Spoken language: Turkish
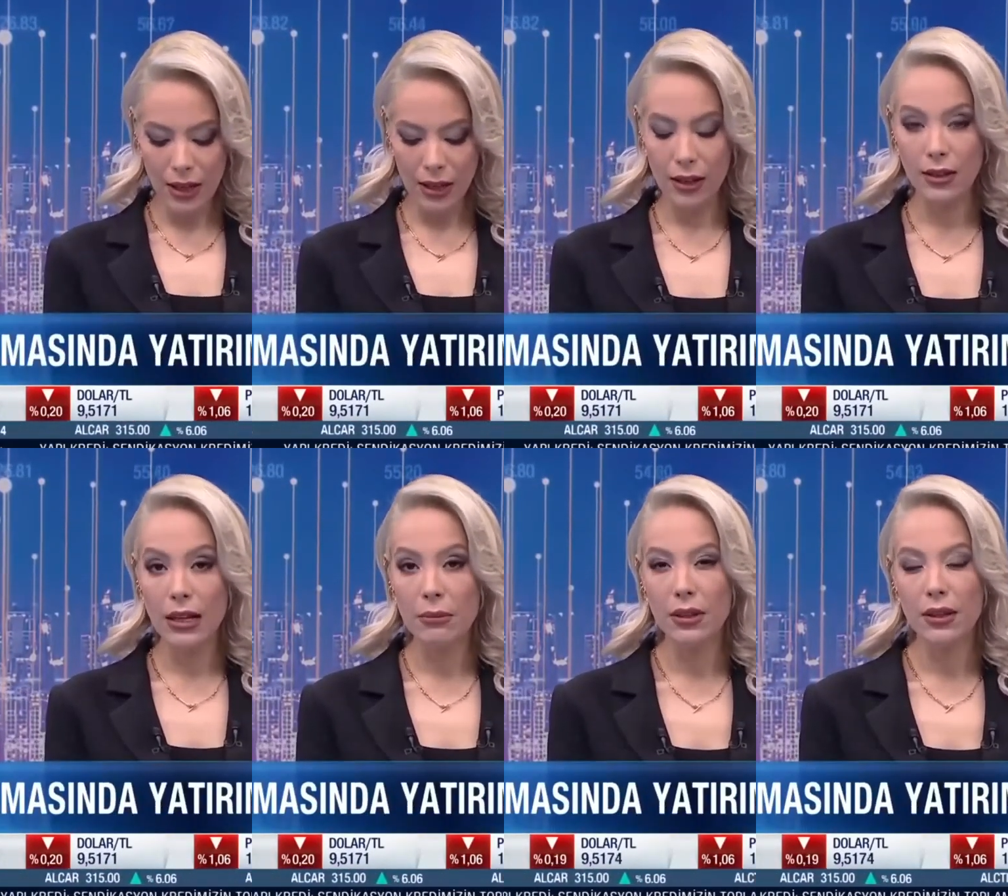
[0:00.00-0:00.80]
E,
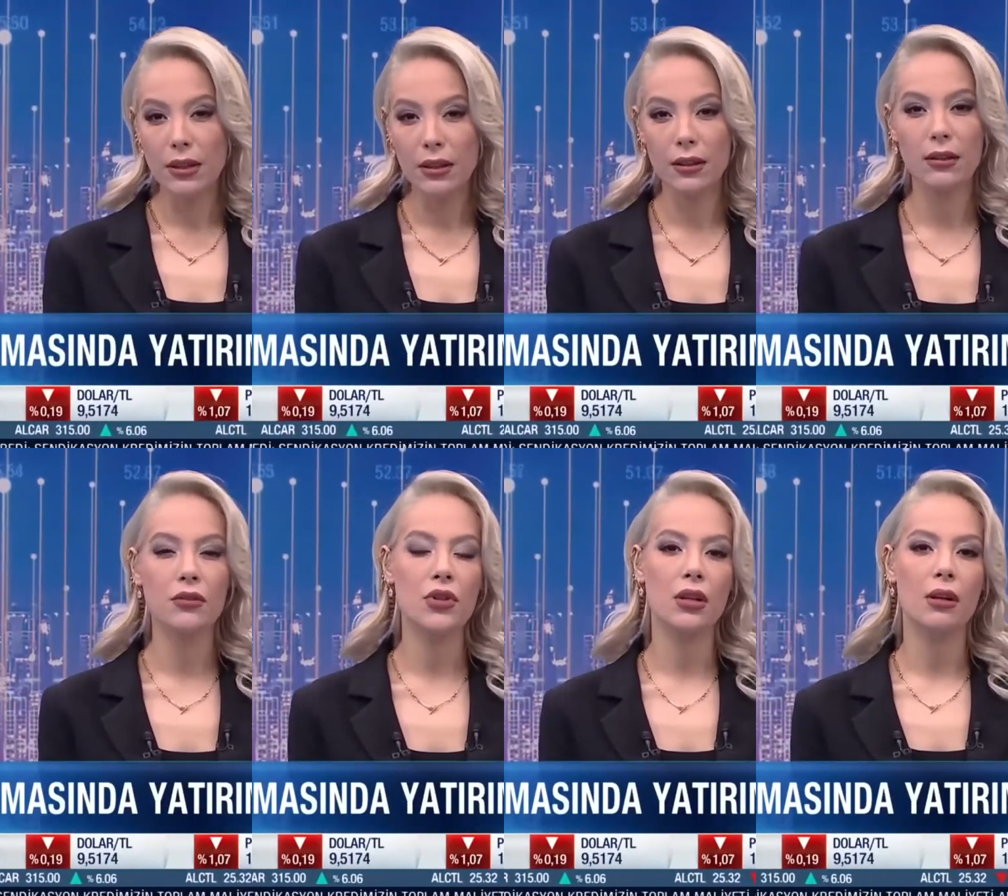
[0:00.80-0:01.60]
tebliğ ile
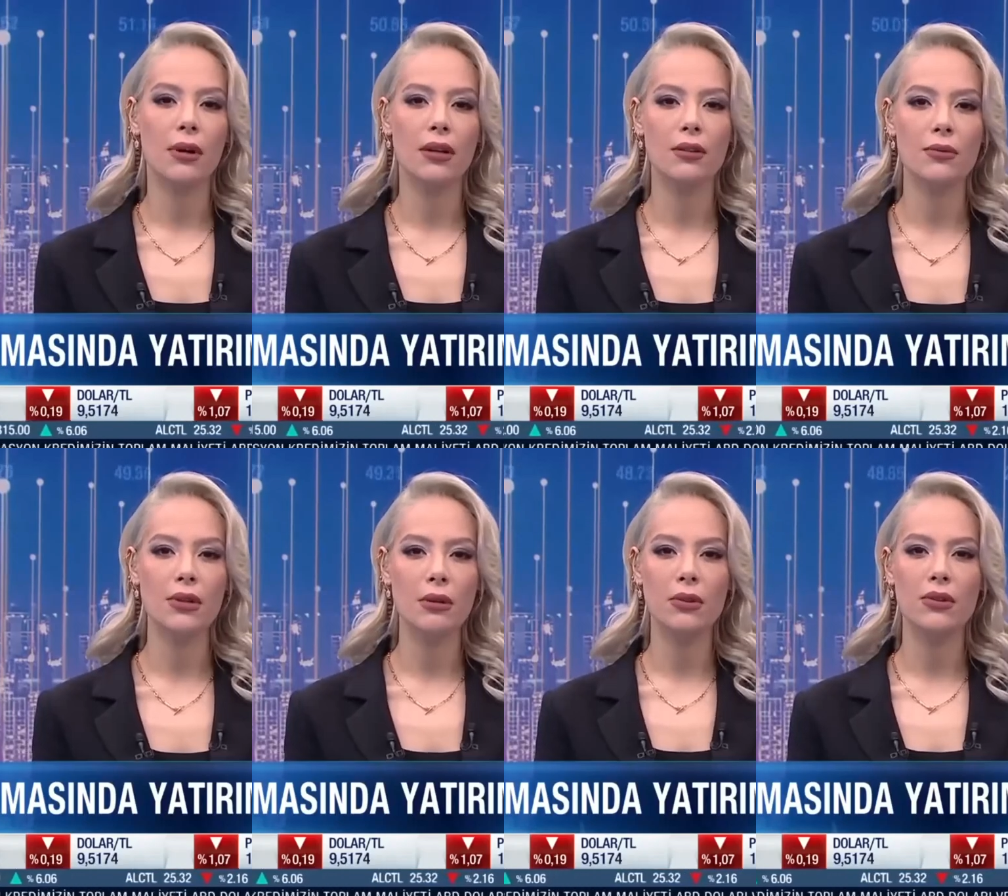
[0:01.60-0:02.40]
ilgili içeriye
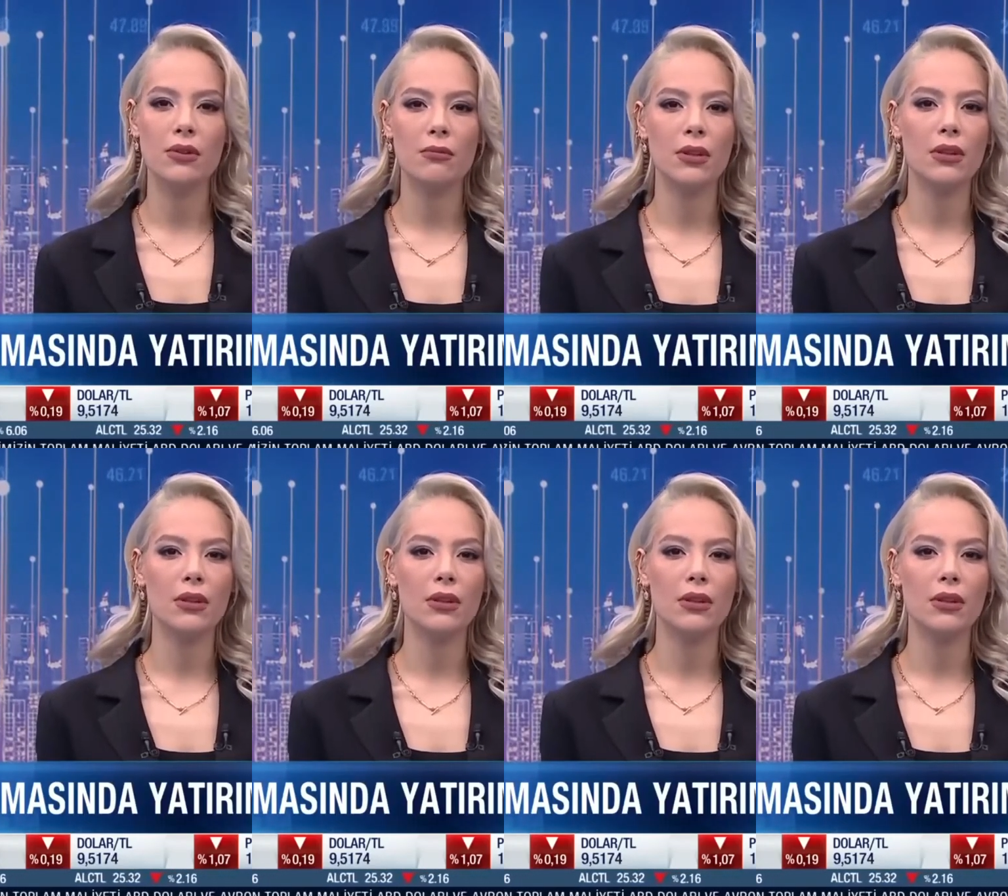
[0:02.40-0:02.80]
baktığımızda hem yatırım